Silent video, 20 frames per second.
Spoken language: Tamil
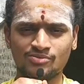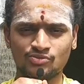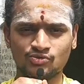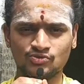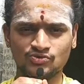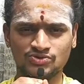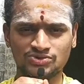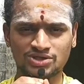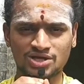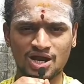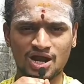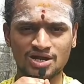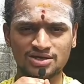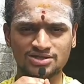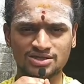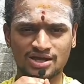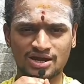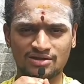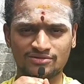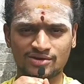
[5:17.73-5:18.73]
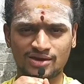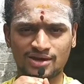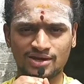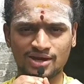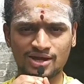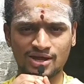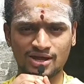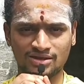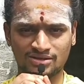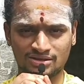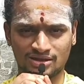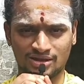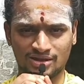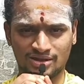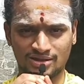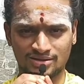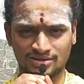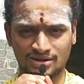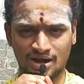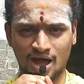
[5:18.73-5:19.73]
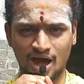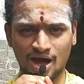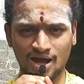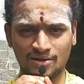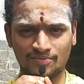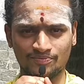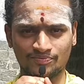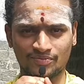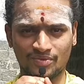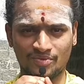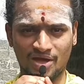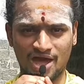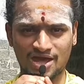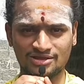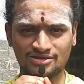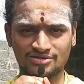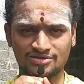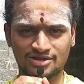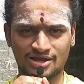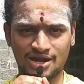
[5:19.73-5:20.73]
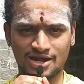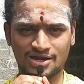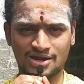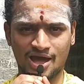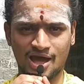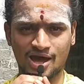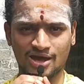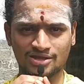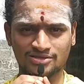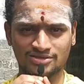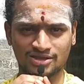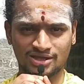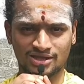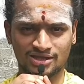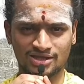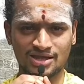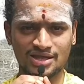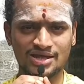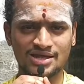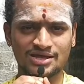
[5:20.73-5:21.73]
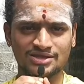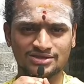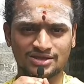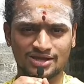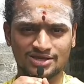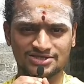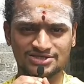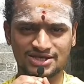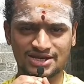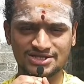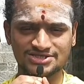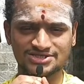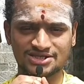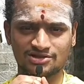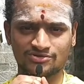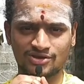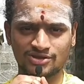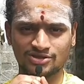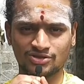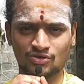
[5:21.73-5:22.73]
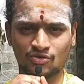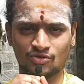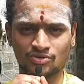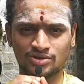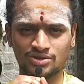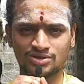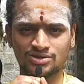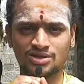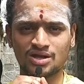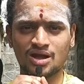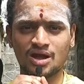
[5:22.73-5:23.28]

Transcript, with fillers: புற்றாடு அறவானா இந்த நாகம் ஐந்து தலை நாகத்தை தன் சிரசில் வைத்து கொண்டு